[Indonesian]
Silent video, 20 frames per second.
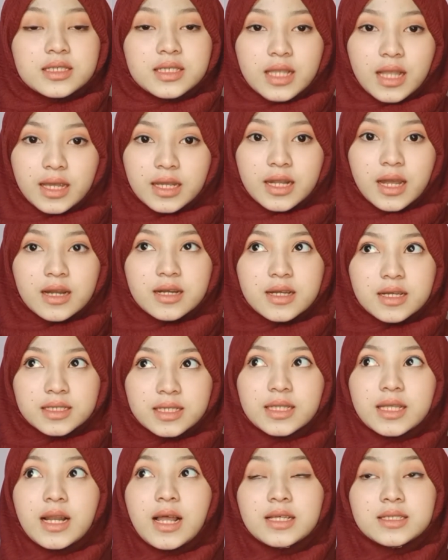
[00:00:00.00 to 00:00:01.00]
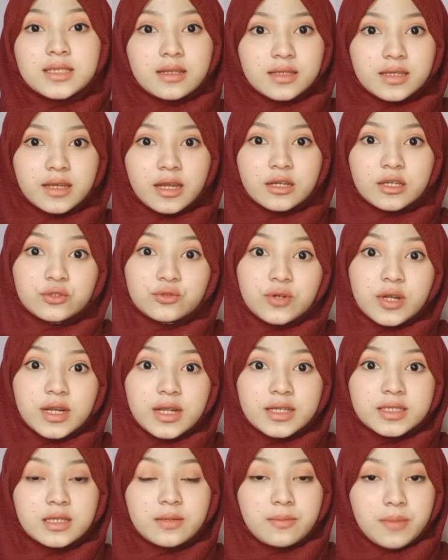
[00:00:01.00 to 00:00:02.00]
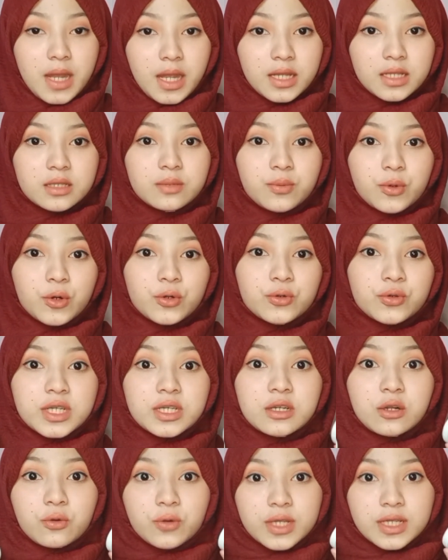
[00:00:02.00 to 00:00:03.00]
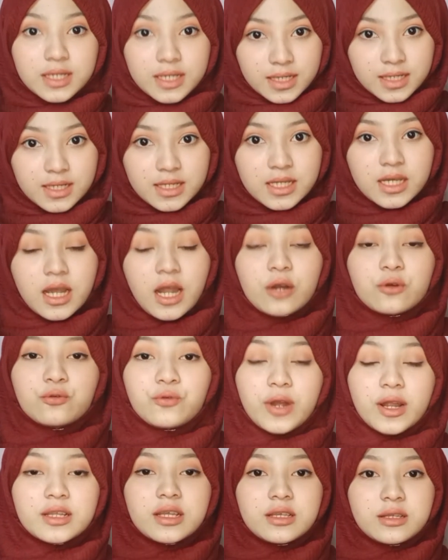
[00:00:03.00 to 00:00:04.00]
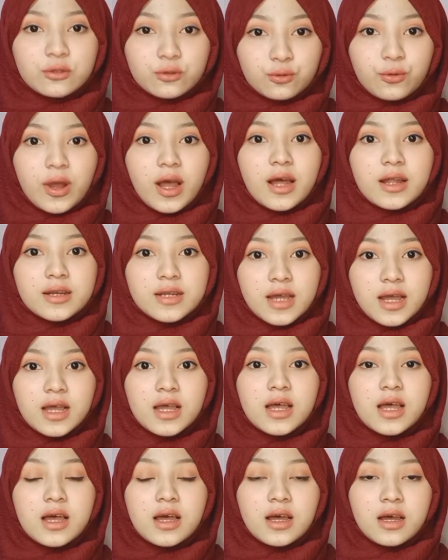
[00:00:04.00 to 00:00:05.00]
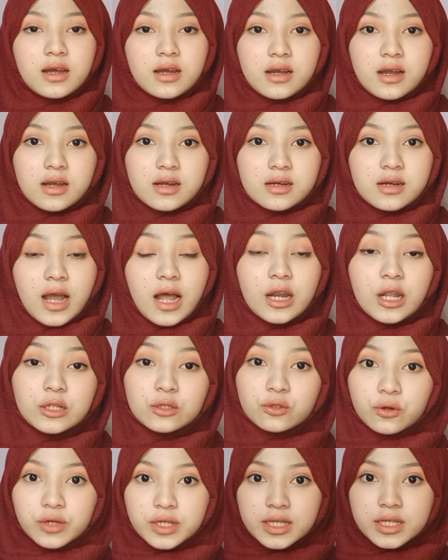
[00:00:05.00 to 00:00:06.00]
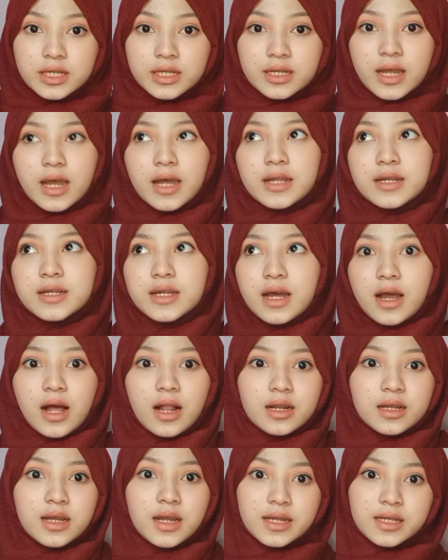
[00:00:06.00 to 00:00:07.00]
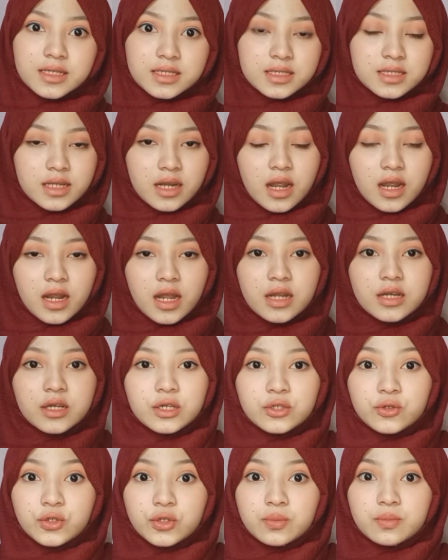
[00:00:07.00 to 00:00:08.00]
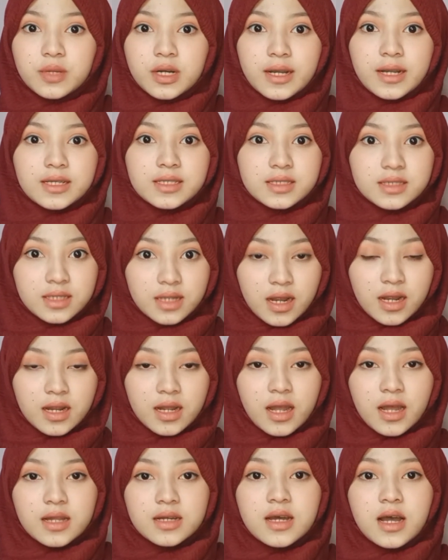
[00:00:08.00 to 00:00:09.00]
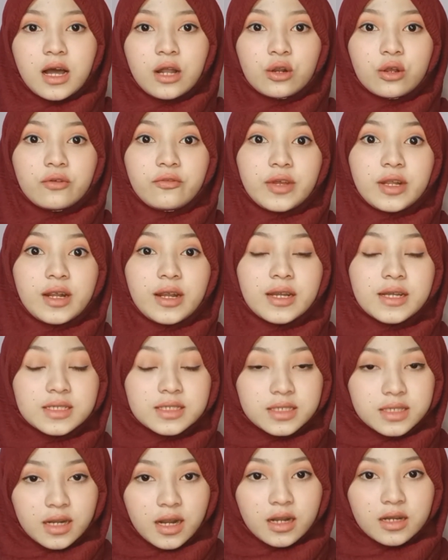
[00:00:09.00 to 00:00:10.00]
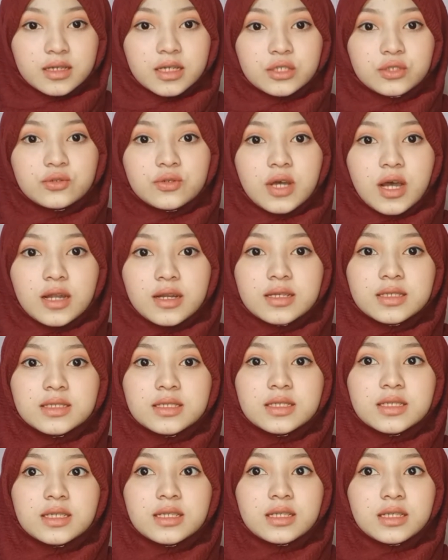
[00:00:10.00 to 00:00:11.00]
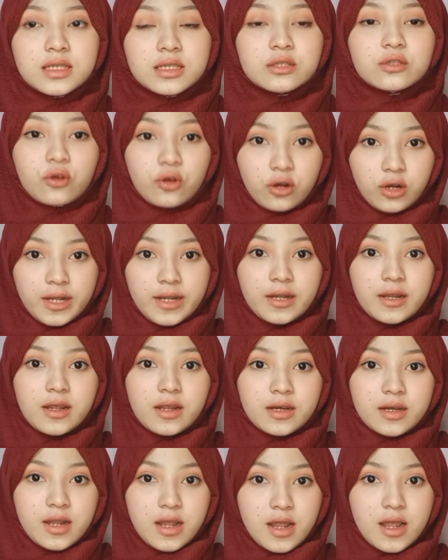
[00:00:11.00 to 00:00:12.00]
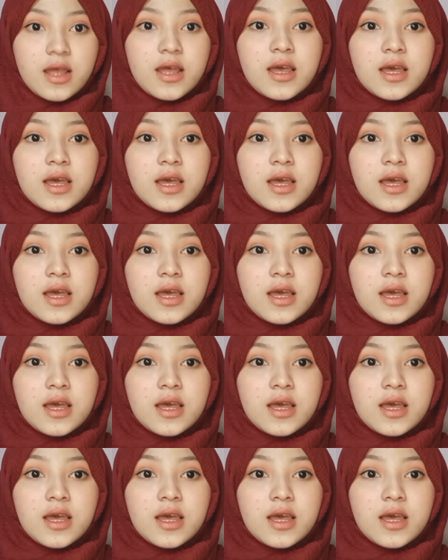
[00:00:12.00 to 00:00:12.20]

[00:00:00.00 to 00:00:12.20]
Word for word: Selain ada sentral asiatica dan juga niacinamide di produk Reglow ini kandungannya itu ada uh, alantoin, ada alga ekstrak, ada cucumber ekstrak, ada aloe vera ekstrak, dan juga ada silitol. Nah,